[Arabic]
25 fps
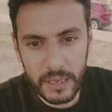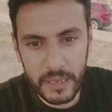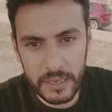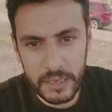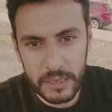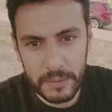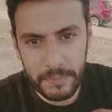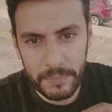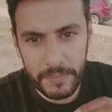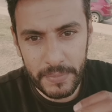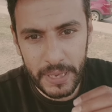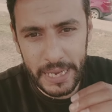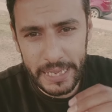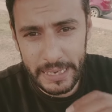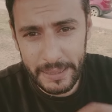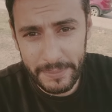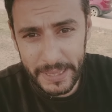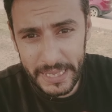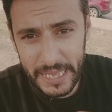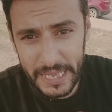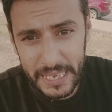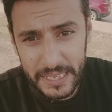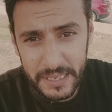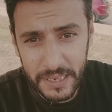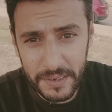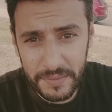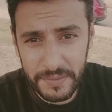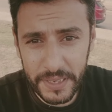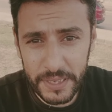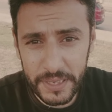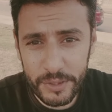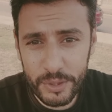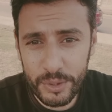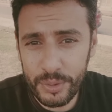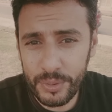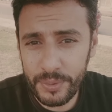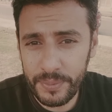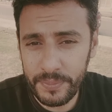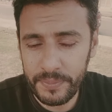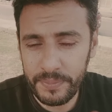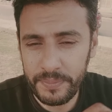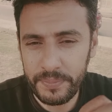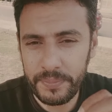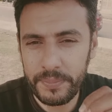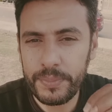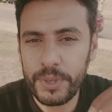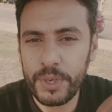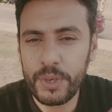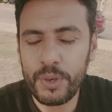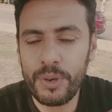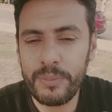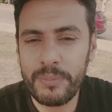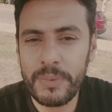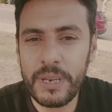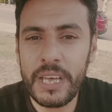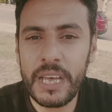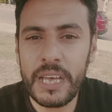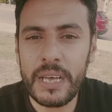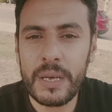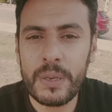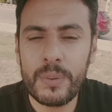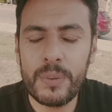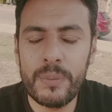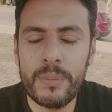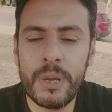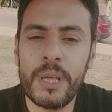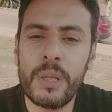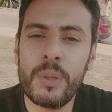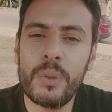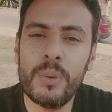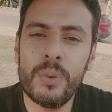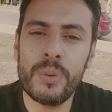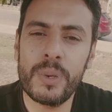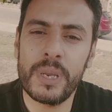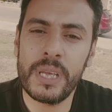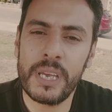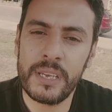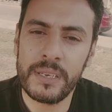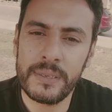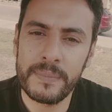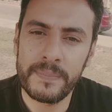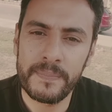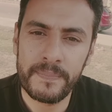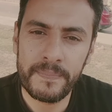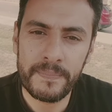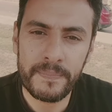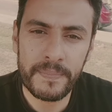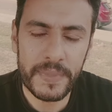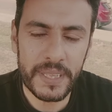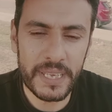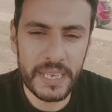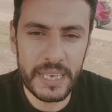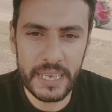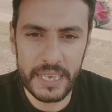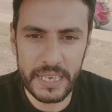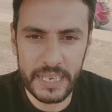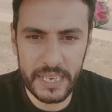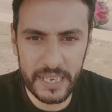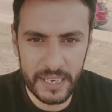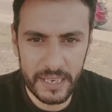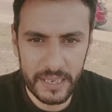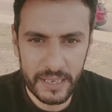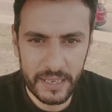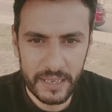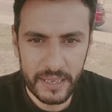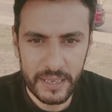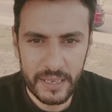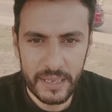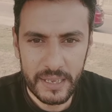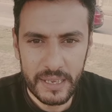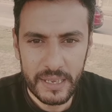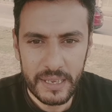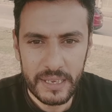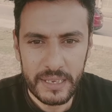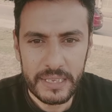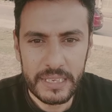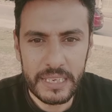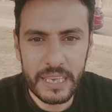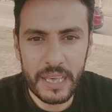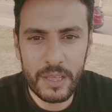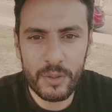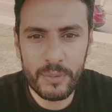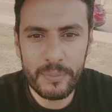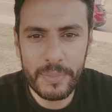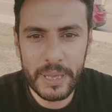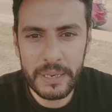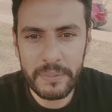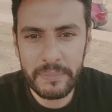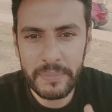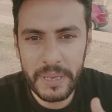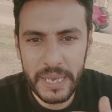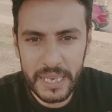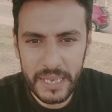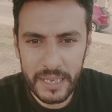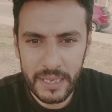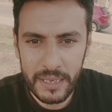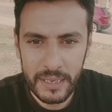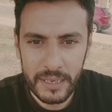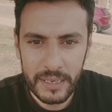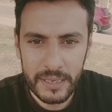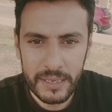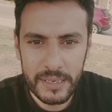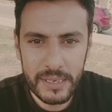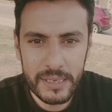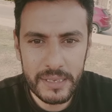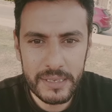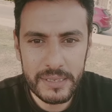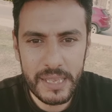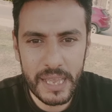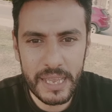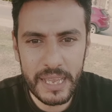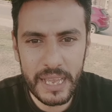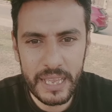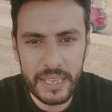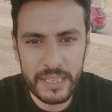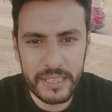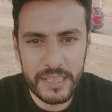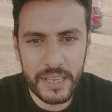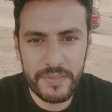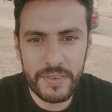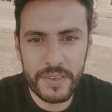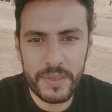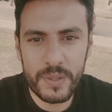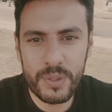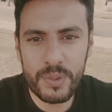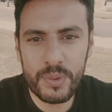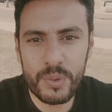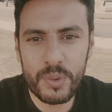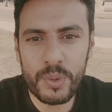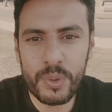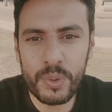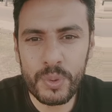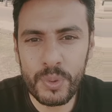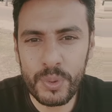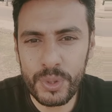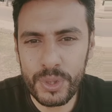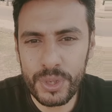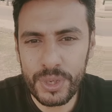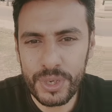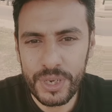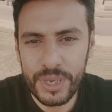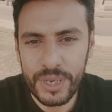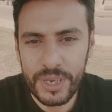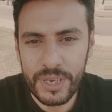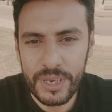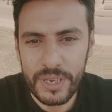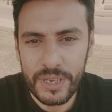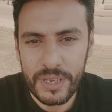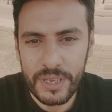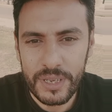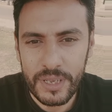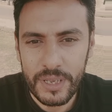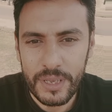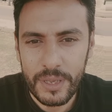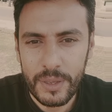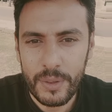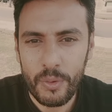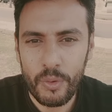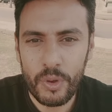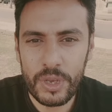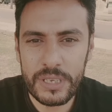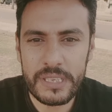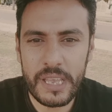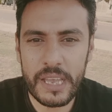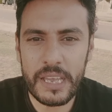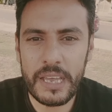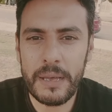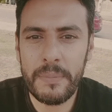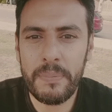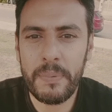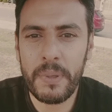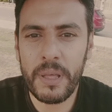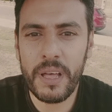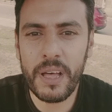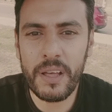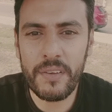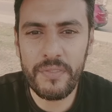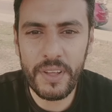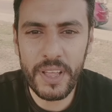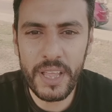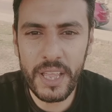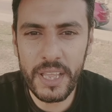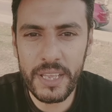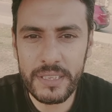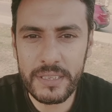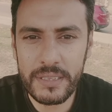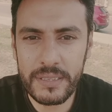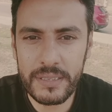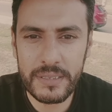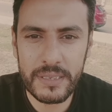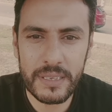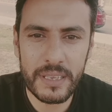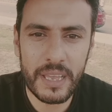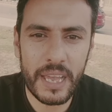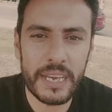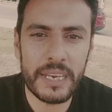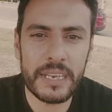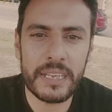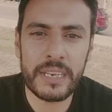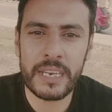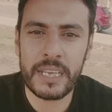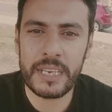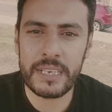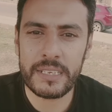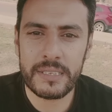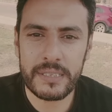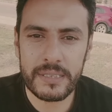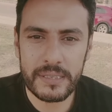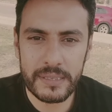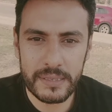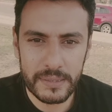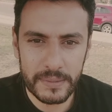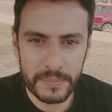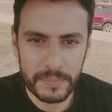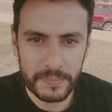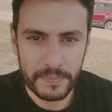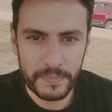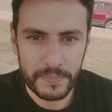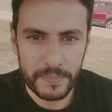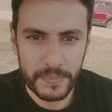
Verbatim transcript: طيب انا بدات الفيديو بجمله ومقوله ايه هي؟ يوما ما سيختفي الذكور وسيبقى فقط الإناث